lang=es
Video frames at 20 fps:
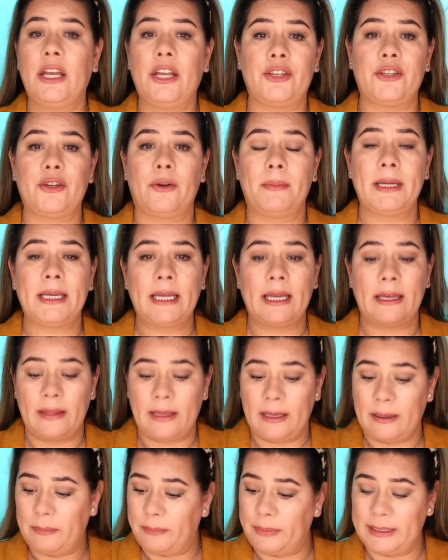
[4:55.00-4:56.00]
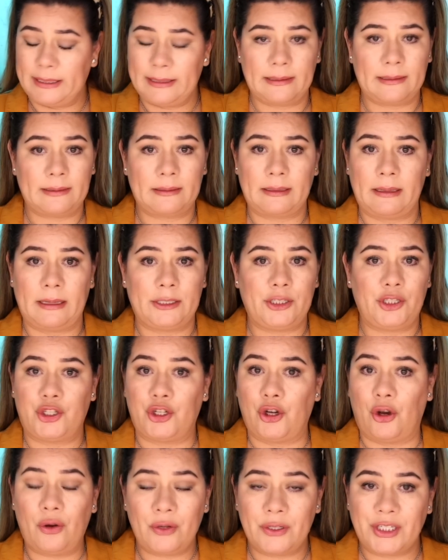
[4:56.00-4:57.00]
yo me quedé pues en
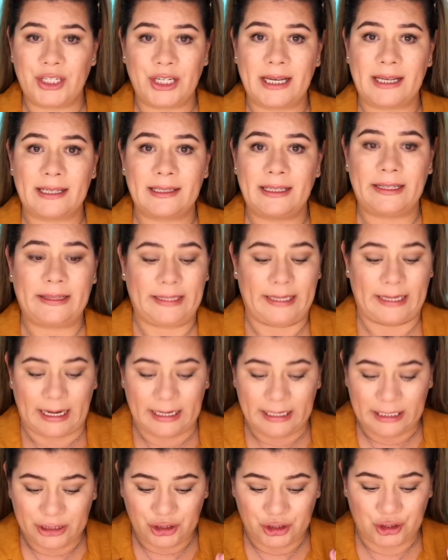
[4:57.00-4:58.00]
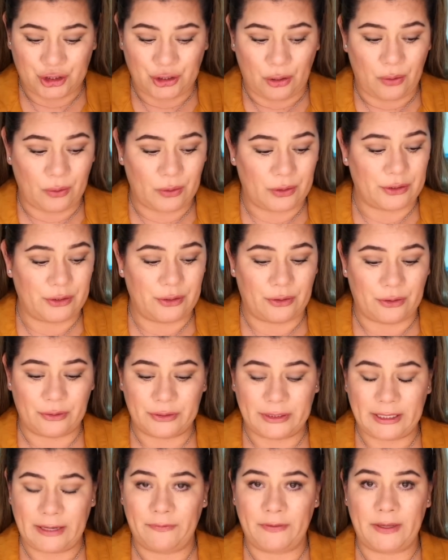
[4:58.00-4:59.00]
shock, chicas, literal en shock. Yo no
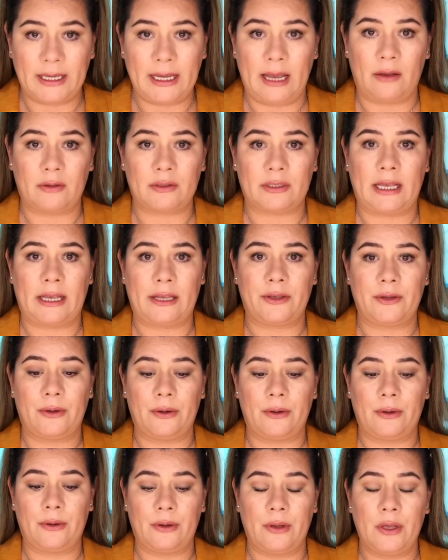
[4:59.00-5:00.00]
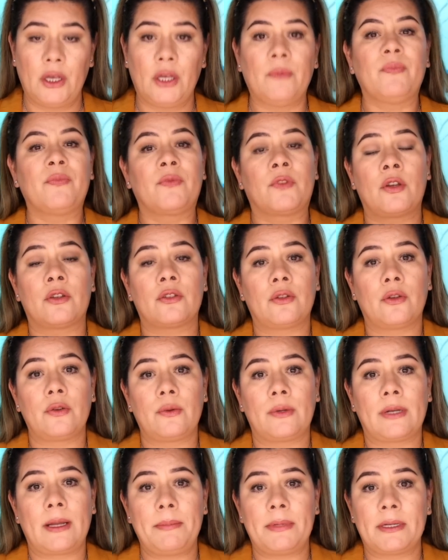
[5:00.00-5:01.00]
sabía, o sea, yo, yo soy
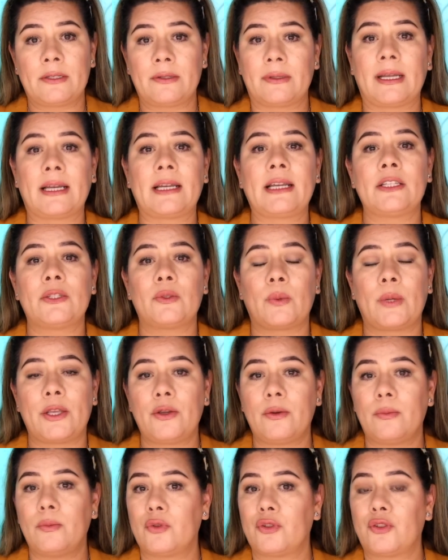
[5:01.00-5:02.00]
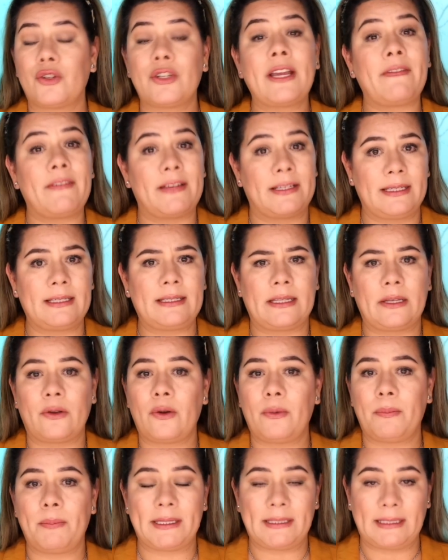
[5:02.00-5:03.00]
una persona que sueño mucho y a veces
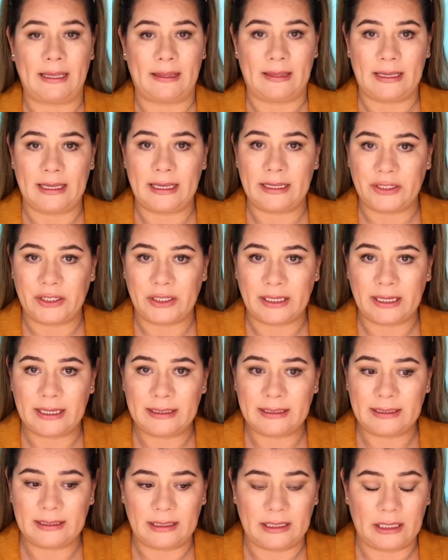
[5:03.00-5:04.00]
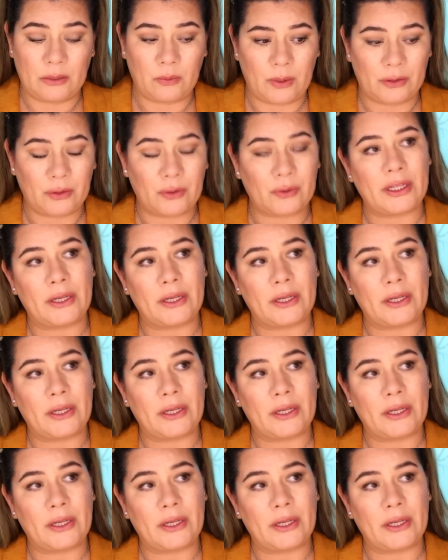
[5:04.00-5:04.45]
tengo pesadillas, chicas, y cuando